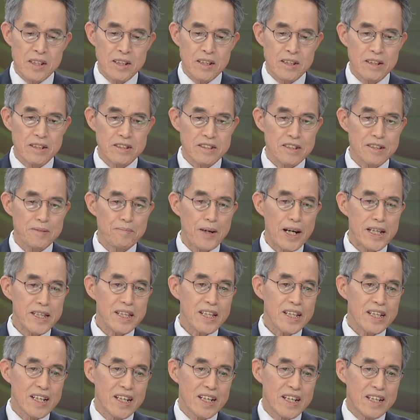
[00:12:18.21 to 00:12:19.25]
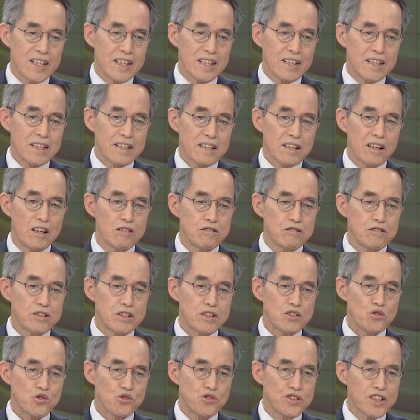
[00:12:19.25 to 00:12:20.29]
그렇지만
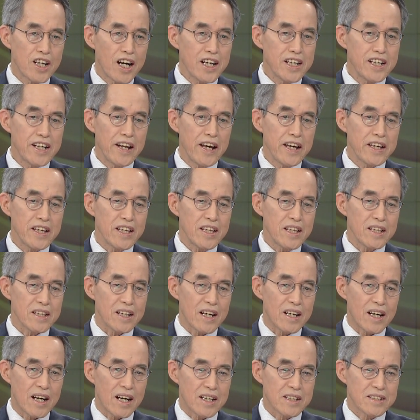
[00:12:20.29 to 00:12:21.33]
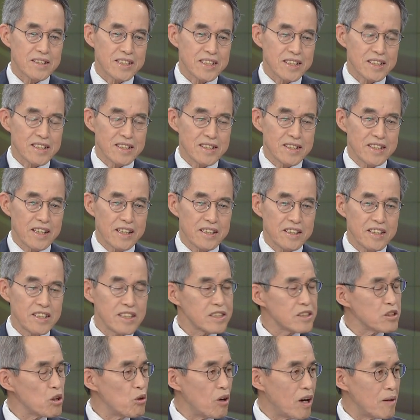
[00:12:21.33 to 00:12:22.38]
결국은 중앙은행이 이제
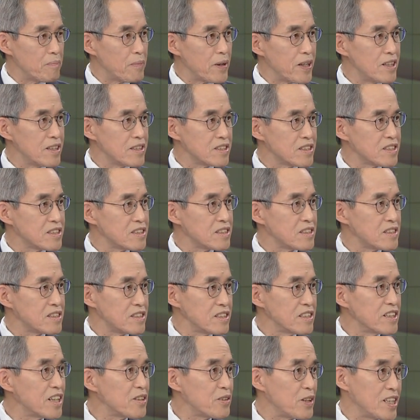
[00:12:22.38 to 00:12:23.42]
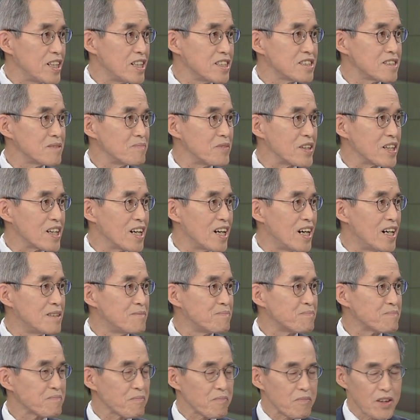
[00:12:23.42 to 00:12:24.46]
디지털 화폐를 찍어야 되지 않습니까?
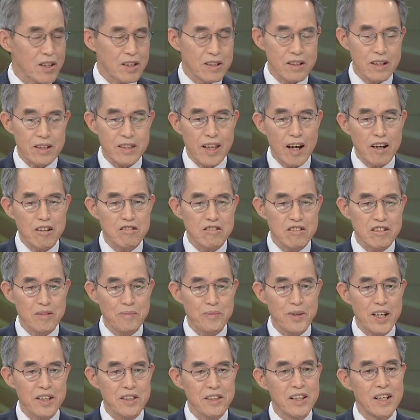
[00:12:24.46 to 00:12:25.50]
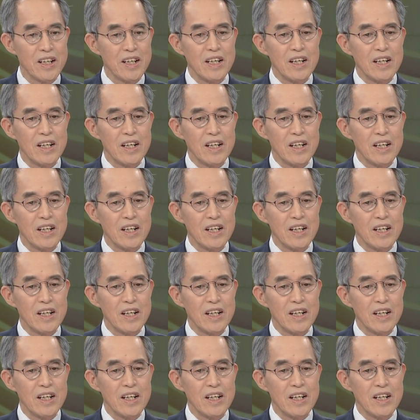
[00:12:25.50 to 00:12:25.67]
네. 그렇다고 그러면